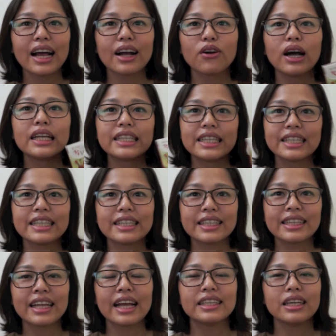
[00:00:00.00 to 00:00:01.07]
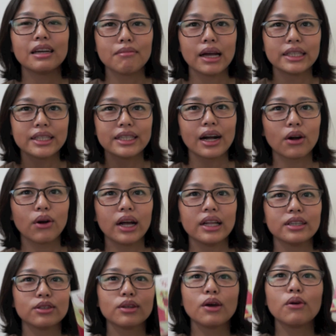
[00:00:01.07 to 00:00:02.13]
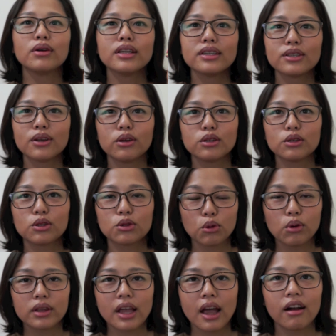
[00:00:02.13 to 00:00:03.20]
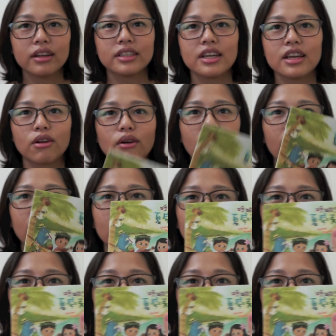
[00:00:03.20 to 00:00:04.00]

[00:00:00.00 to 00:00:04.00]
诞快接近圣诞节买这两块的，所以我那时候就多挑了这一块。